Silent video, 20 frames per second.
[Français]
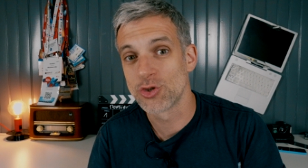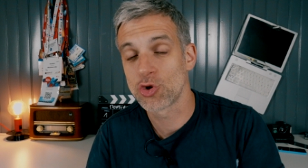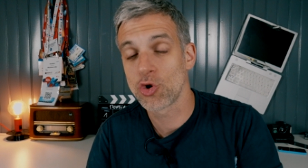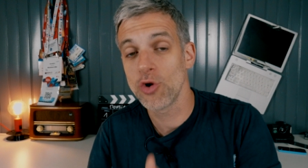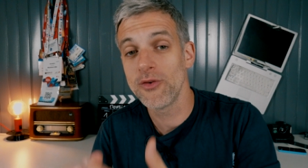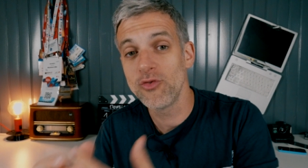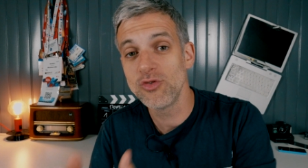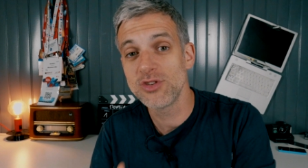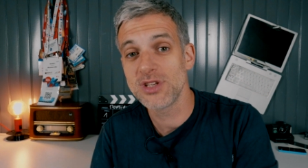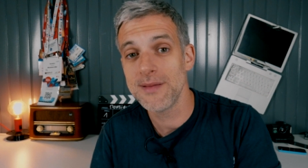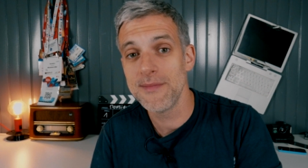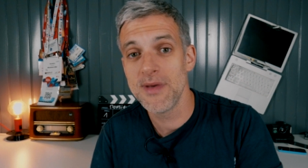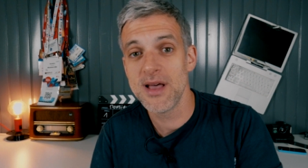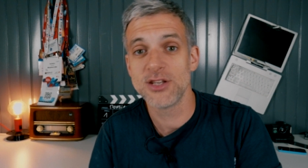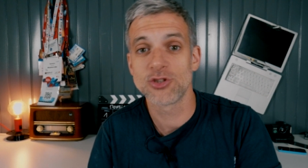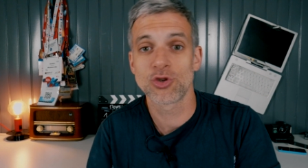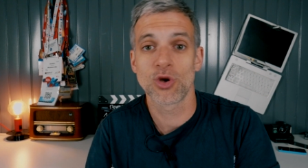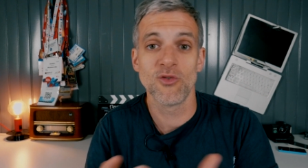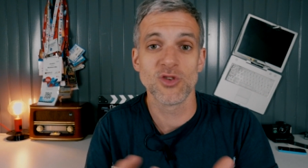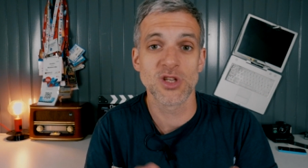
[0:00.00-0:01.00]
Est-ce que vous
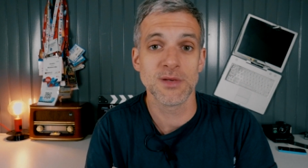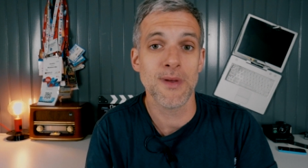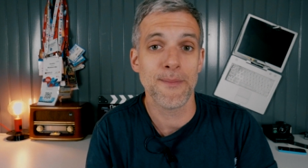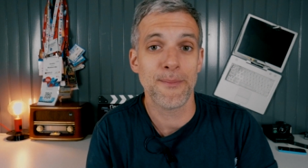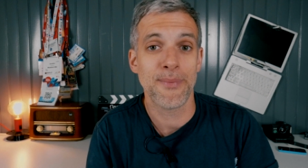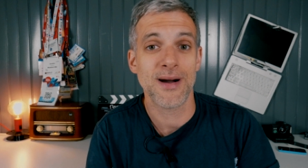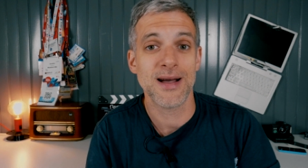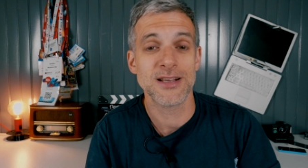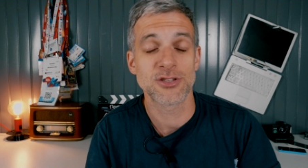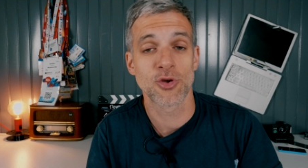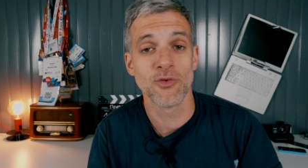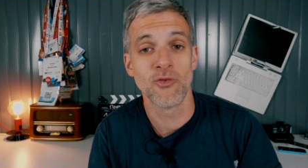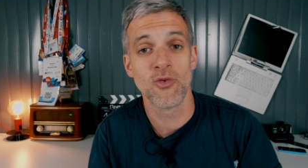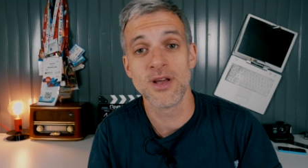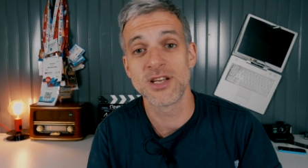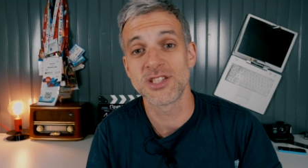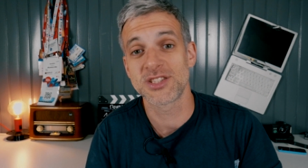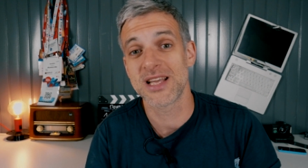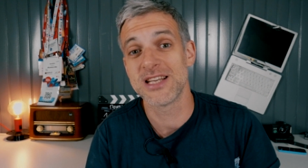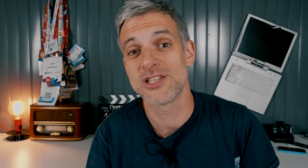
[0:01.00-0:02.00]
aimez, ce que vous aimez pas, est-ce que vous
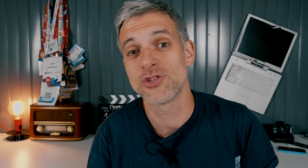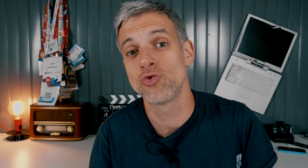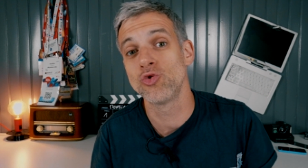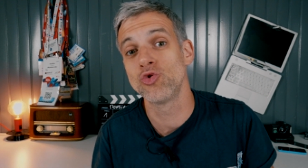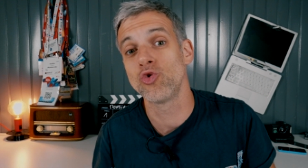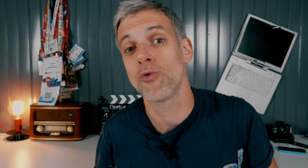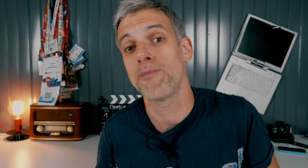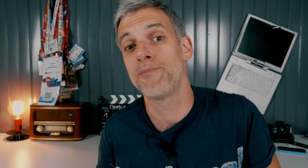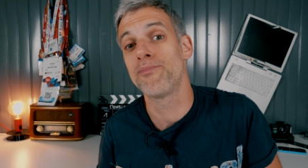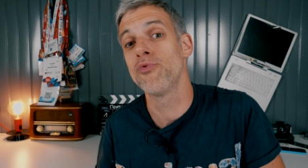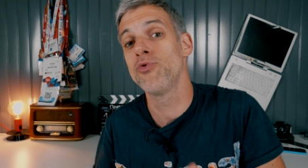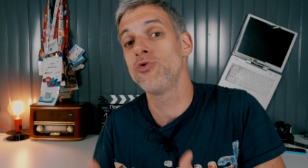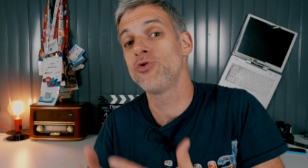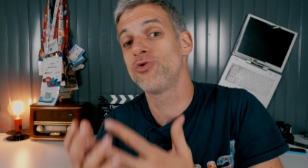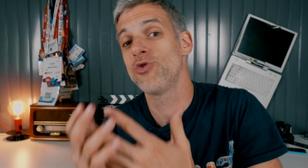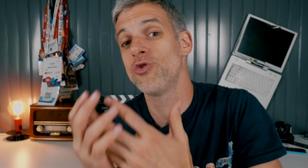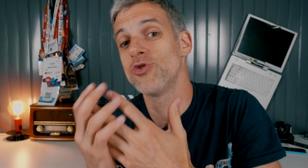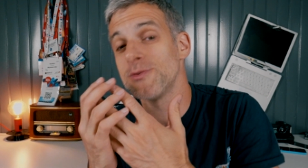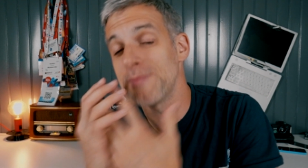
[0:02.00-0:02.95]
voulez que je toujours plus de